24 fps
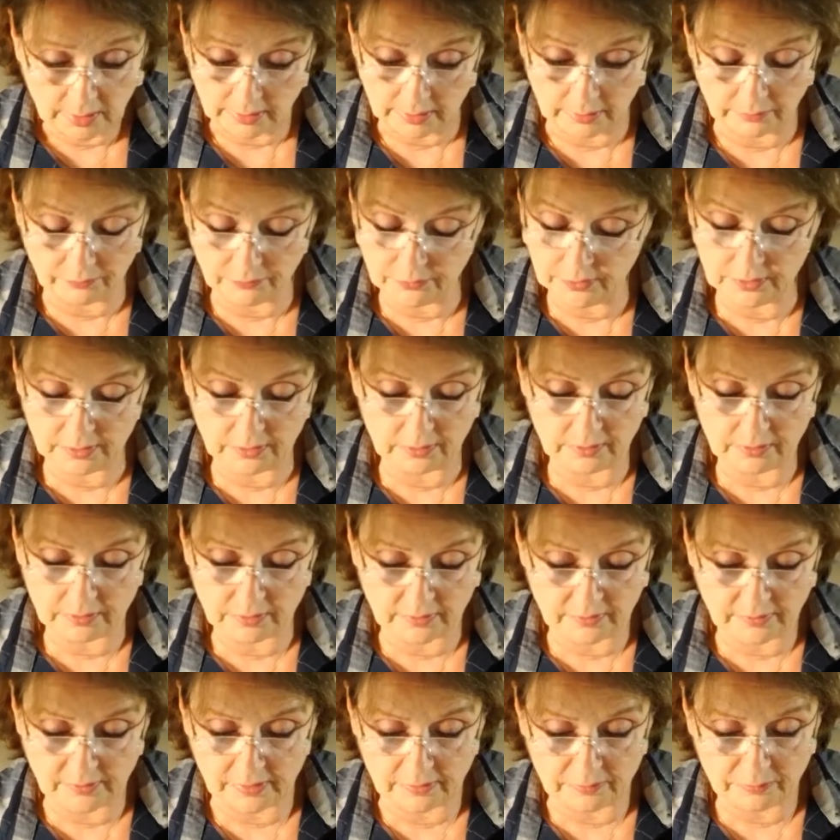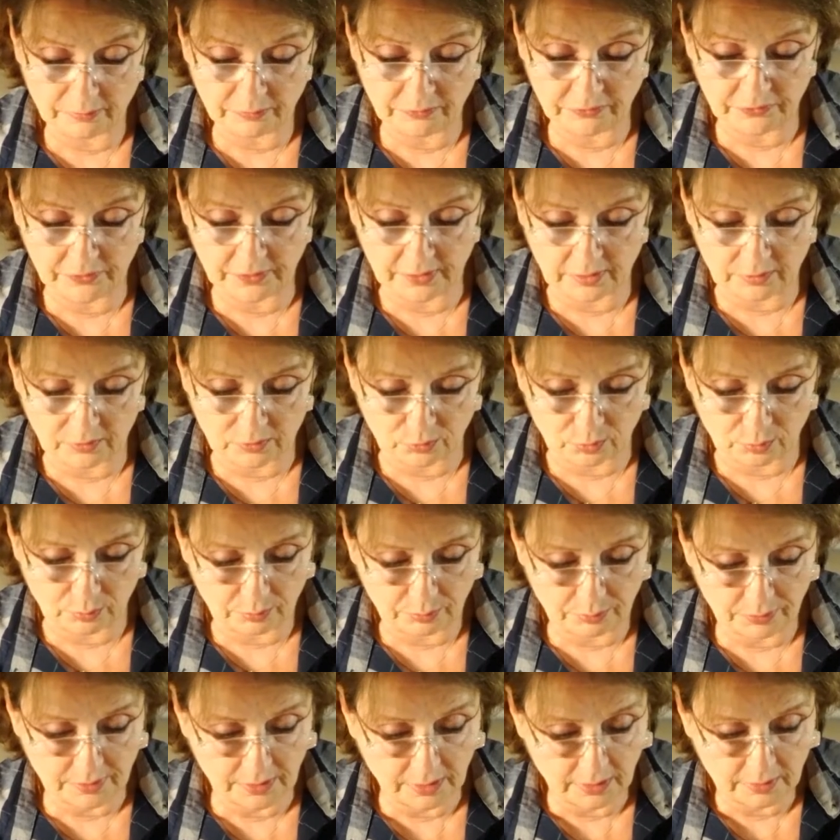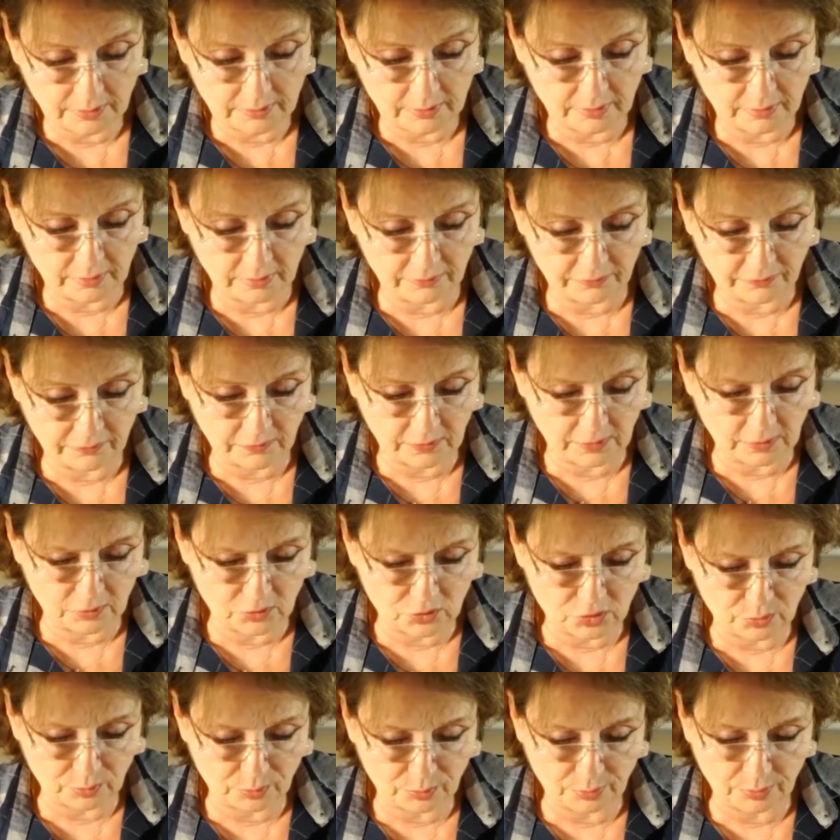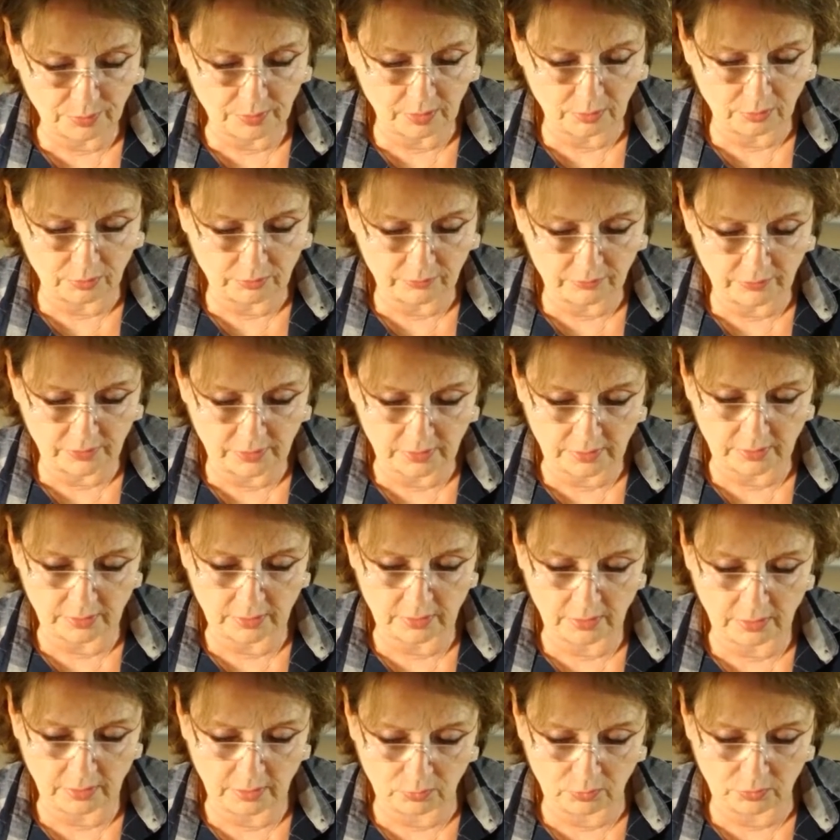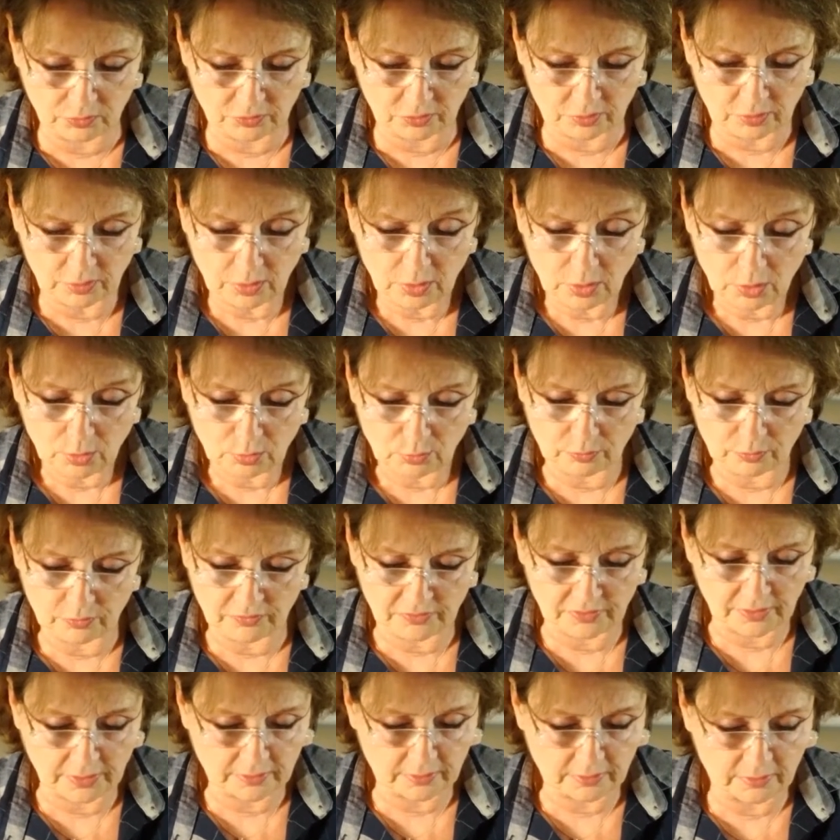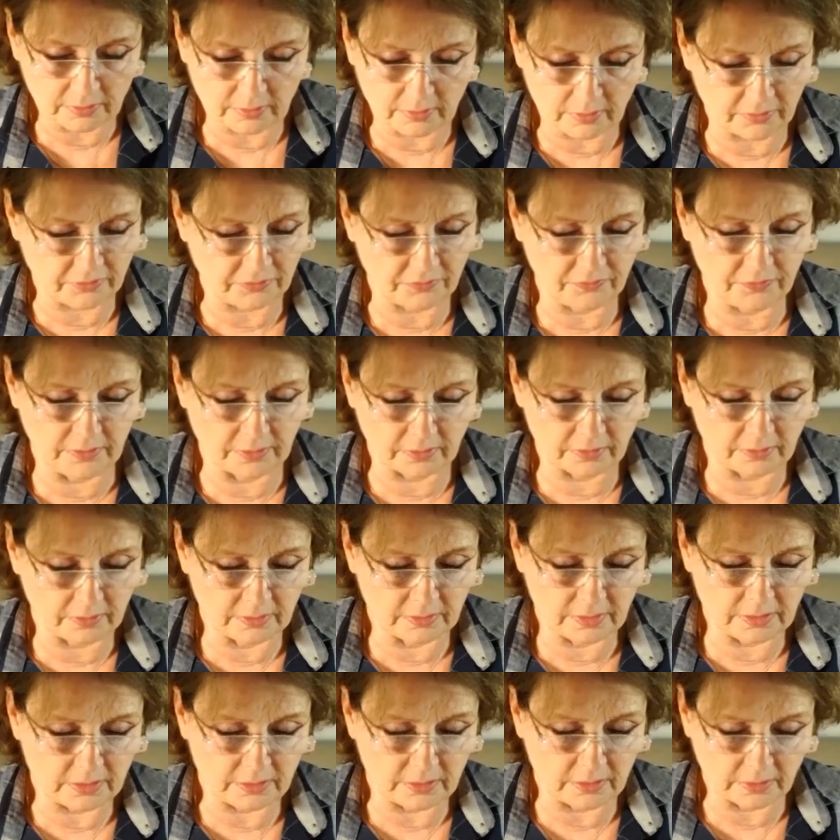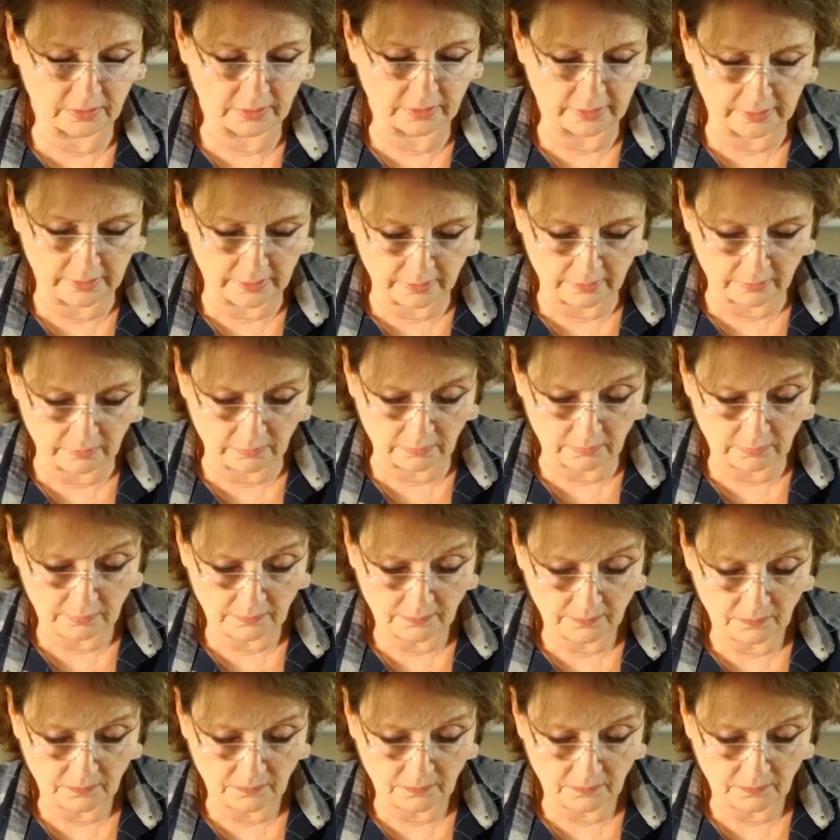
Er wendete sein Pferd um, brachte die falsche Braut wieder nach Hause und sagte, das wäre nicht die rechte